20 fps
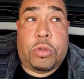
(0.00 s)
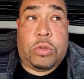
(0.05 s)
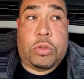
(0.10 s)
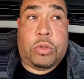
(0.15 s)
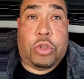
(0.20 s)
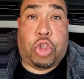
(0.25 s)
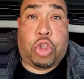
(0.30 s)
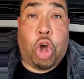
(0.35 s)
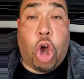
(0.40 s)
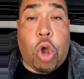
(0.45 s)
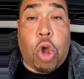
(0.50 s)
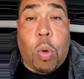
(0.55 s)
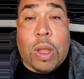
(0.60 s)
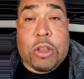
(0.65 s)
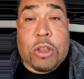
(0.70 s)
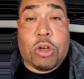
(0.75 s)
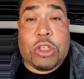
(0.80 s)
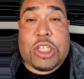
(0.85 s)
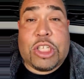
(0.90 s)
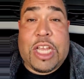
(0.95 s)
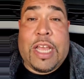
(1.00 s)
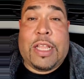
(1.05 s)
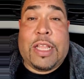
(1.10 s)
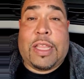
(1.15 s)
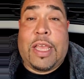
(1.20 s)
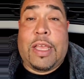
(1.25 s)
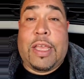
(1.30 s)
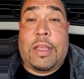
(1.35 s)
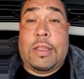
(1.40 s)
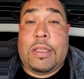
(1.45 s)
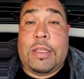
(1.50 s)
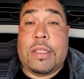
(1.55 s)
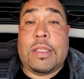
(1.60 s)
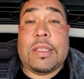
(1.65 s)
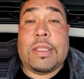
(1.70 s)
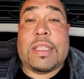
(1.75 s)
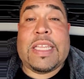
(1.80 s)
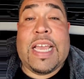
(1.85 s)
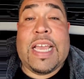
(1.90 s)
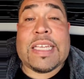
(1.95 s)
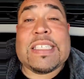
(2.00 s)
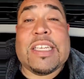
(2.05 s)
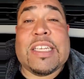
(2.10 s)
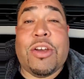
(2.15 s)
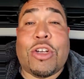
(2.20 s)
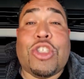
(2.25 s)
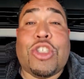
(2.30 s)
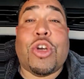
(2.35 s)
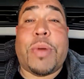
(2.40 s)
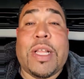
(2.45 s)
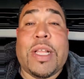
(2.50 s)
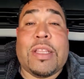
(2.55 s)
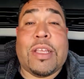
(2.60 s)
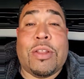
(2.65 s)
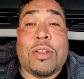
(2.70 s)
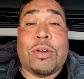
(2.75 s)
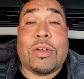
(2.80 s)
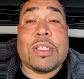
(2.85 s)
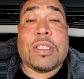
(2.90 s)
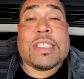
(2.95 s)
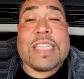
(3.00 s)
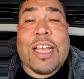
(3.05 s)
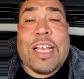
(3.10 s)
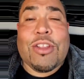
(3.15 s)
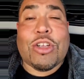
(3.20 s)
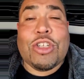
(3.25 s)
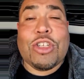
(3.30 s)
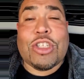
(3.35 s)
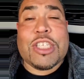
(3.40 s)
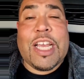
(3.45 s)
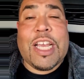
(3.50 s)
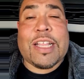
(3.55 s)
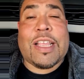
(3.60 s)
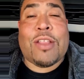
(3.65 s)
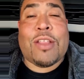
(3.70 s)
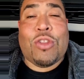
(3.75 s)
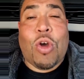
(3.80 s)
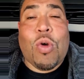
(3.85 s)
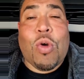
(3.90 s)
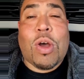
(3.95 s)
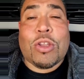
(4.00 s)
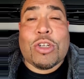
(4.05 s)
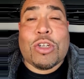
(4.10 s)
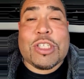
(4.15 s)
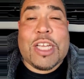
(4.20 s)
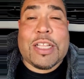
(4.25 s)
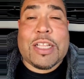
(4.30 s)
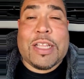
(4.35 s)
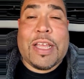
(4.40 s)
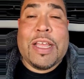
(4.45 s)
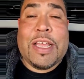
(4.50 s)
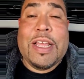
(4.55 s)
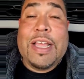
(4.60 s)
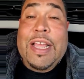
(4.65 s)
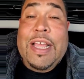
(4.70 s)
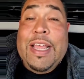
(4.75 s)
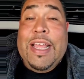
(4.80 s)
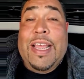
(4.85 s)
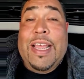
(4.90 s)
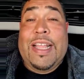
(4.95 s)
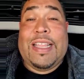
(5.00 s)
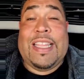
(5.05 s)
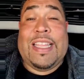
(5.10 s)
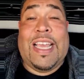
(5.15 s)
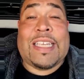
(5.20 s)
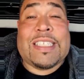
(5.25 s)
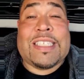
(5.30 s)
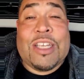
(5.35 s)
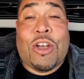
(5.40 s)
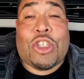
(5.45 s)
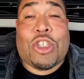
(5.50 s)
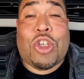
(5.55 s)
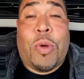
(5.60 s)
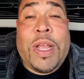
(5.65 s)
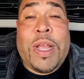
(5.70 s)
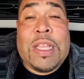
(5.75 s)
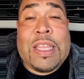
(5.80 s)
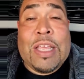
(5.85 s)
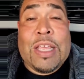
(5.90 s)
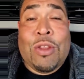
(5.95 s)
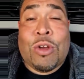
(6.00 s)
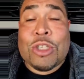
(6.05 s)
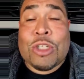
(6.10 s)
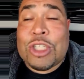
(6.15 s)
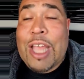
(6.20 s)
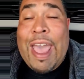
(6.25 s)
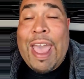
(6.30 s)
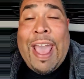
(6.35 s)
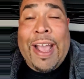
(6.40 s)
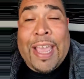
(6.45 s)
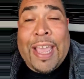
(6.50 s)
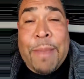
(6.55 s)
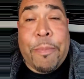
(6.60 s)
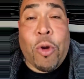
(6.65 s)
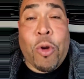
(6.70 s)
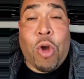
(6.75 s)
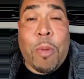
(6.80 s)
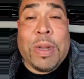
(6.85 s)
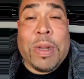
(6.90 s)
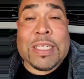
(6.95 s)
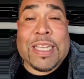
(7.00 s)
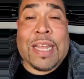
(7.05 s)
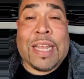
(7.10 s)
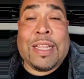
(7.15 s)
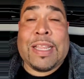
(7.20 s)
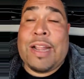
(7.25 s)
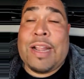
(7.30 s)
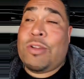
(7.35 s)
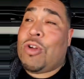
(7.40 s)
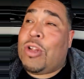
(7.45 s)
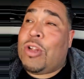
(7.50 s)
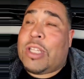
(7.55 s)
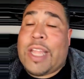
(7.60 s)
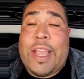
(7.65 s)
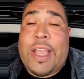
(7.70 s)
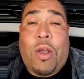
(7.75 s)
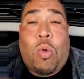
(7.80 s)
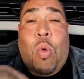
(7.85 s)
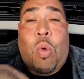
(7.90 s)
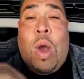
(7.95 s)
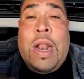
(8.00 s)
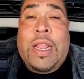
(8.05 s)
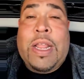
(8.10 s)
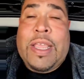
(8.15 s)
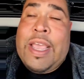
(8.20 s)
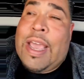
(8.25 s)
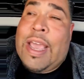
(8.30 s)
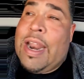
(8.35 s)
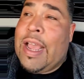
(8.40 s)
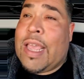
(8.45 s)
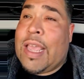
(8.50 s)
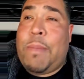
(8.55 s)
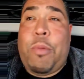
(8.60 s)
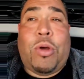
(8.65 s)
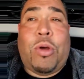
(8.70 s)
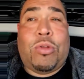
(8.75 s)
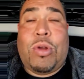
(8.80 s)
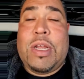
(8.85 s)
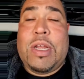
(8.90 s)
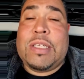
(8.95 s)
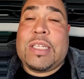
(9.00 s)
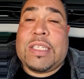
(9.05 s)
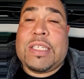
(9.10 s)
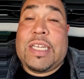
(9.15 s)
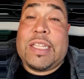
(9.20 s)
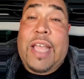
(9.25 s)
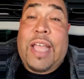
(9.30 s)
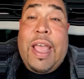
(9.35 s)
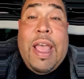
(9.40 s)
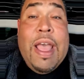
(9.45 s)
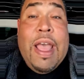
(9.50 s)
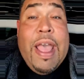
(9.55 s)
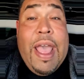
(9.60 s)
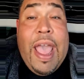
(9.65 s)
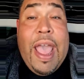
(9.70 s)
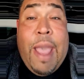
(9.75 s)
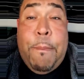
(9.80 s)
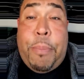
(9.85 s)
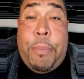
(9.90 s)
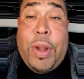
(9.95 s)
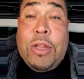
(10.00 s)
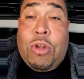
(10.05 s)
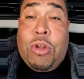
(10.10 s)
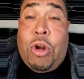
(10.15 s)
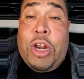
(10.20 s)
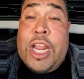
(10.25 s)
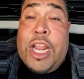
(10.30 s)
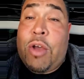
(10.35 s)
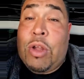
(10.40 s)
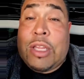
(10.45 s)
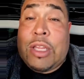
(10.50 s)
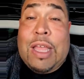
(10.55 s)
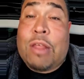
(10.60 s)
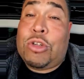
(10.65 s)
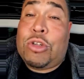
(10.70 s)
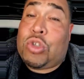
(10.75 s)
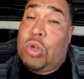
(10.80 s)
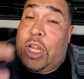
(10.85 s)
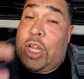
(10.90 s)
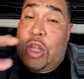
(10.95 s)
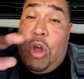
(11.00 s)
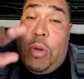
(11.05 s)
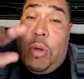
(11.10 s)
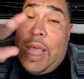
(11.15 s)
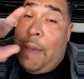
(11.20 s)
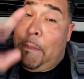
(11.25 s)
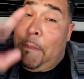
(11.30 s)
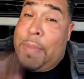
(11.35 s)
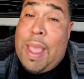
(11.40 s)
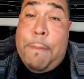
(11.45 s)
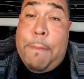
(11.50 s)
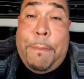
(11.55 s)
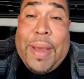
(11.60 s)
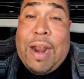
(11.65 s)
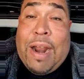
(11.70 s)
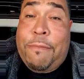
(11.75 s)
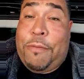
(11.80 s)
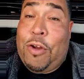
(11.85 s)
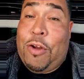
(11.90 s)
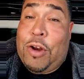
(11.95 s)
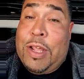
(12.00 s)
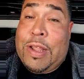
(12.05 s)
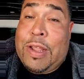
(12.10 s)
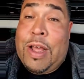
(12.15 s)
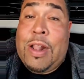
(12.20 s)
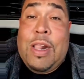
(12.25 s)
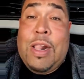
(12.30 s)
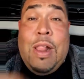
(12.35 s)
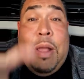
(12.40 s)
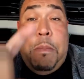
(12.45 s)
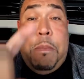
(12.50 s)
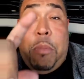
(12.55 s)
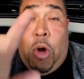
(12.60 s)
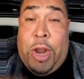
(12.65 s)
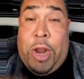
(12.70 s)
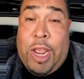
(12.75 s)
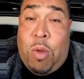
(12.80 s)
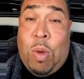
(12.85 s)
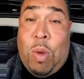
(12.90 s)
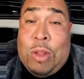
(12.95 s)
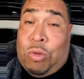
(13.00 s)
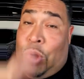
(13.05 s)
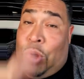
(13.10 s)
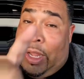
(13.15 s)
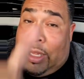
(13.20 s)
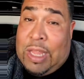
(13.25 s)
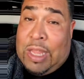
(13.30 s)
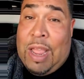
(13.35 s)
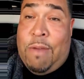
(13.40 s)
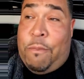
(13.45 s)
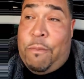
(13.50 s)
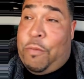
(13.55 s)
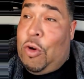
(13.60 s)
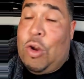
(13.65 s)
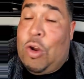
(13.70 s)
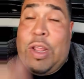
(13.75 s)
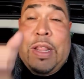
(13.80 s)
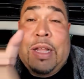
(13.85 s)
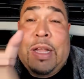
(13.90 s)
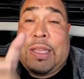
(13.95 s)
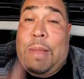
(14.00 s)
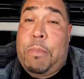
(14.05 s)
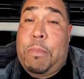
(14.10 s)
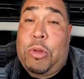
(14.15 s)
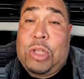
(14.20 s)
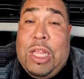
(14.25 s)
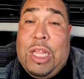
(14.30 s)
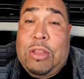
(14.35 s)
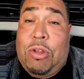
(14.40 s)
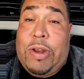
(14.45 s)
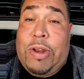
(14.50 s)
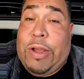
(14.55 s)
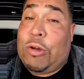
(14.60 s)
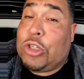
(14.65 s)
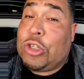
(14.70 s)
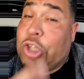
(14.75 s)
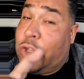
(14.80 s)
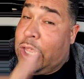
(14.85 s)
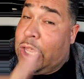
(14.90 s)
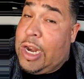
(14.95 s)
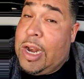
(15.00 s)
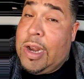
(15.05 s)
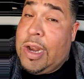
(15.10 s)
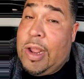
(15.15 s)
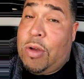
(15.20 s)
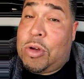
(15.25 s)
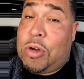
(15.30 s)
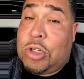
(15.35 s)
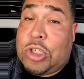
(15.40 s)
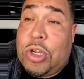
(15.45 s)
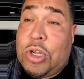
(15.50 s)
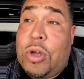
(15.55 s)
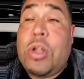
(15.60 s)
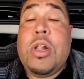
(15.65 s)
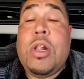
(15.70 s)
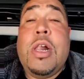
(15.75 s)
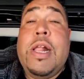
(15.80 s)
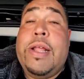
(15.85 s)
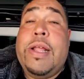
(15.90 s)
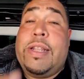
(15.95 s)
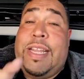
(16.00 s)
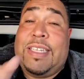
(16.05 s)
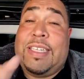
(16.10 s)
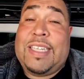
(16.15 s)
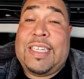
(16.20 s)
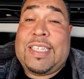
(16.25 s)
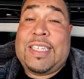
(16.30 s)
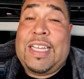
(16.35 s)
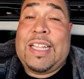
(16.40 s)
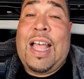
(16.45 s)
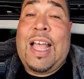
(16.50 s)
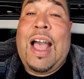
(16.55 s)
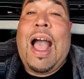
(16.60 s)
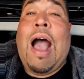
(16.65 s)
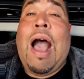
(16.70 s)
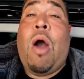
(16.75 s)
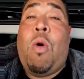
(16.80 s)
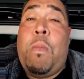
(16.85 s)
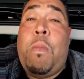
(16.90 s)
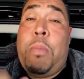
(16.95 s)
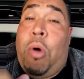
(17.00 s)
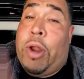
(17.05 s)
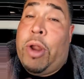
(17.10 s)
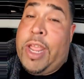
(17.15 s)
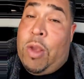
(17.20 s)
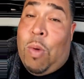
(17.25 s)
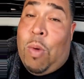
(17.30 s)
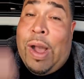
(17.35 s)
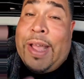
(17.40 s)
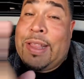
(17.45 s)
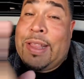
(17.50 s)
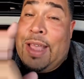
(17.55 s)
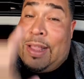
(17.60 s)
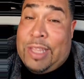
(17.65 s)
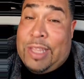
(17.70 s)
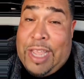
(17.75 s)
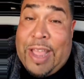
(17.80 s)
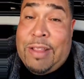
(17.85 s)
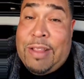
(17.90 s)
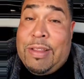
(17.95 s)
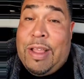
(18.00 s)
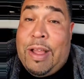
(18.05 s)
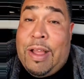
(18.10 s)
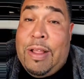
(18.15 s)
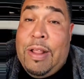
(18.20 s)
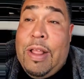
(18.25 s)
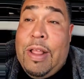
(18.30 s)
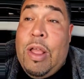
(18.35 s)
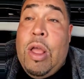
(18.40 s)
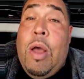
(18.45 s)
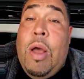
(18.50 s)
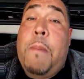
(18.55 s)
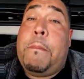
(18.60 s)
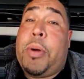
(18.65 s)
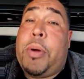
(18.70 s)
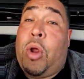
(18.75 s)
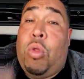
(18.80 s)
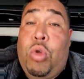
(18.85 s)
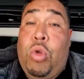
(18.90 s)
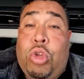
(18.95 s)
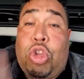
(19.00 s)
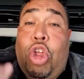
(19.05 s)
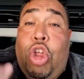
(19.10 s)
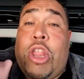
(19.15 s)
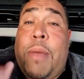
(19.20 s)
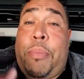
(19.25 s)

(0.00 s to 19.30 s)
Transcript: 247 1822. 787 247 1822. Equipos comerciales del norte, cualquier equipo que tú necesites. En Puerto Rico, Estados Unidos, envían para Florida. Boricua, tú que estás en Florida, estás montando negocio, tienes negocio, necesitas a un boricua que te atienda. Productos de